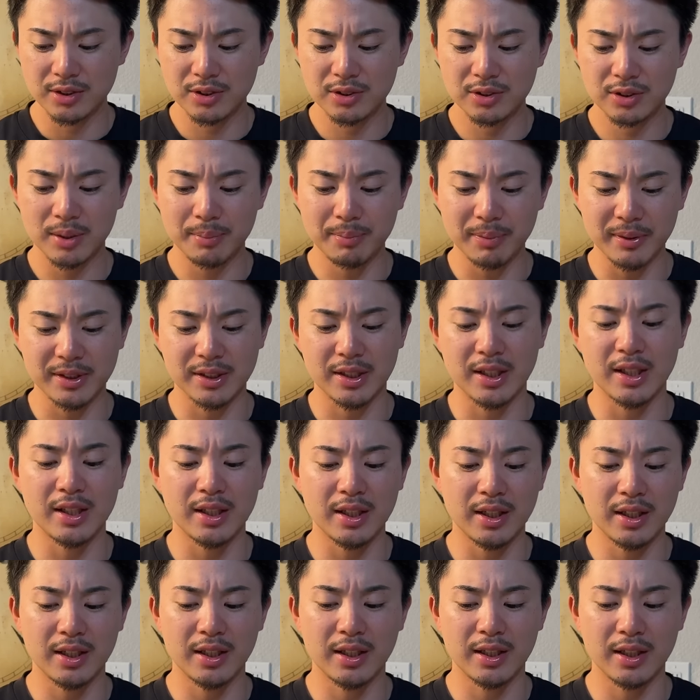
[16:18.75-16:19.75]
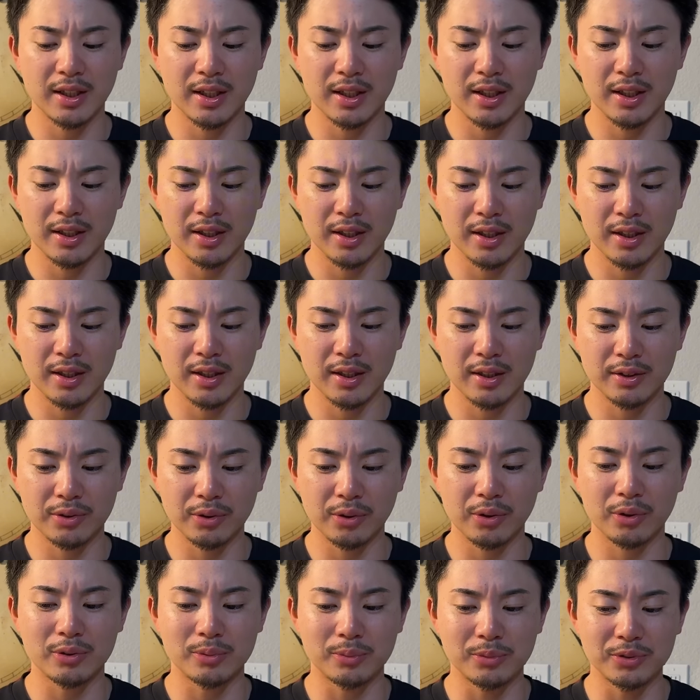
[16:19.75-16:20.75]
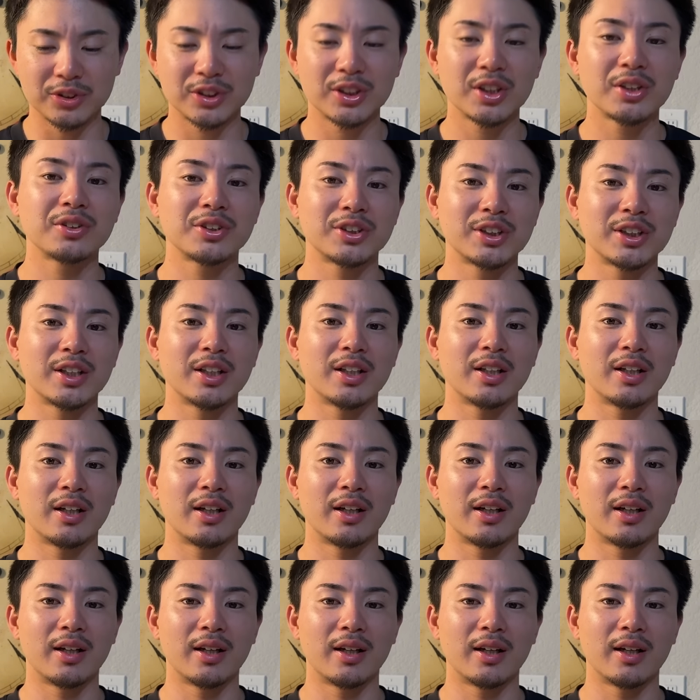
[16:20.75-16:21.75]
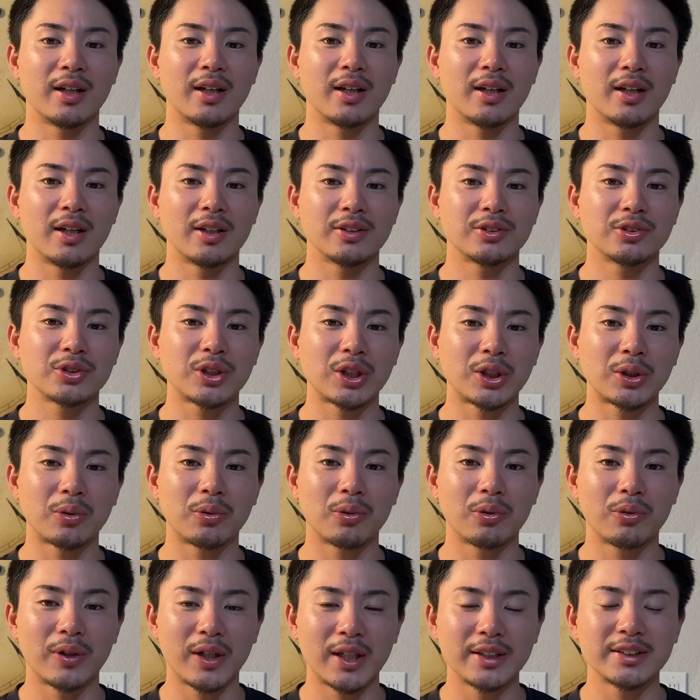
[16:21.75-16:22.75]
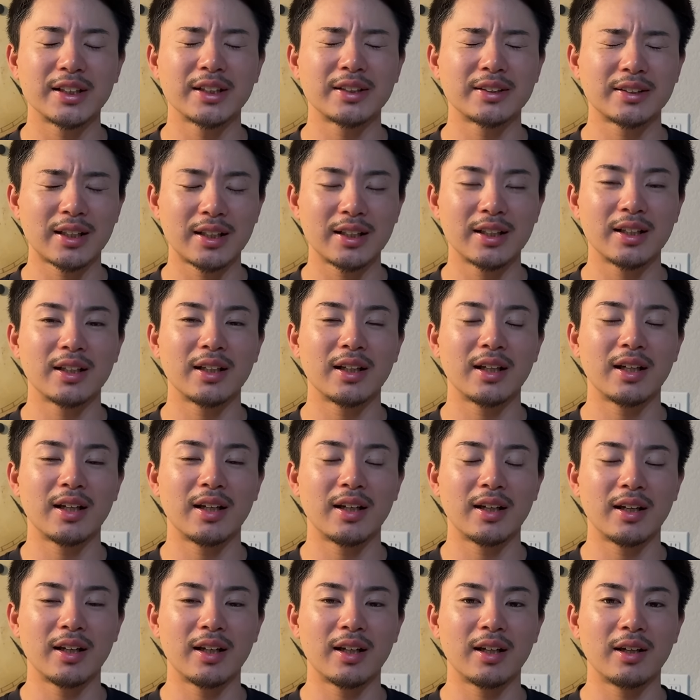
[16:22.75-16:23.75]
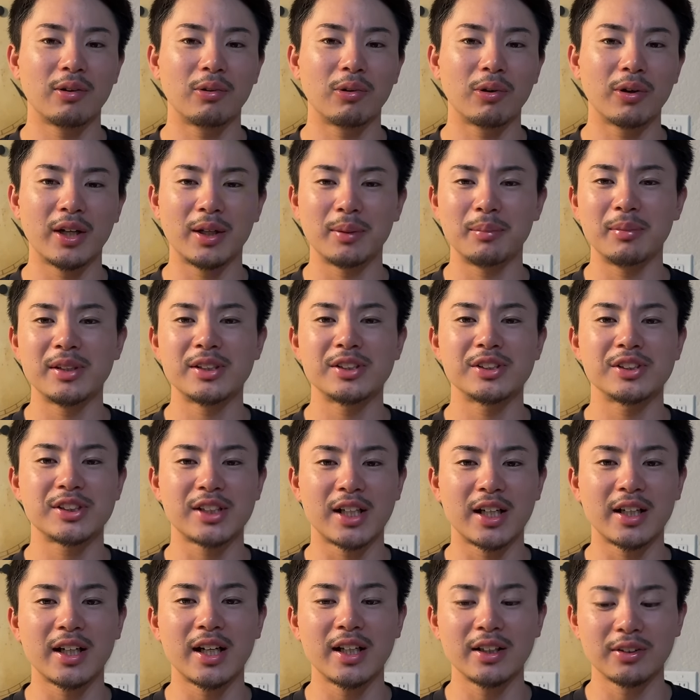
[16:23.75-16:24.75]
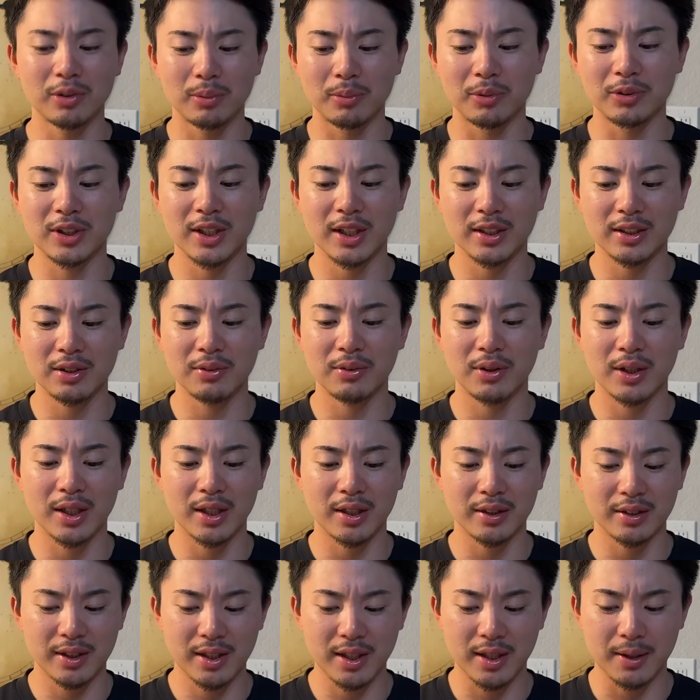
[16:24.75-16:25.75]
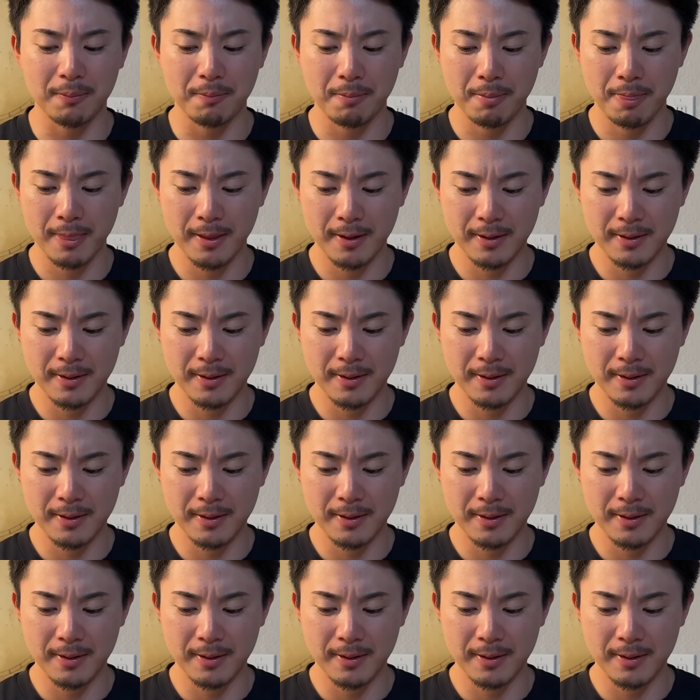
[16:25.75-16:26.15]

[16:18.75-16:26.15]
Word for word: やっぱりね、えー、努力もしてるし、えー、そういったところは絶対、えー、俺はミスしたあかんと思ってやってるわけなんで、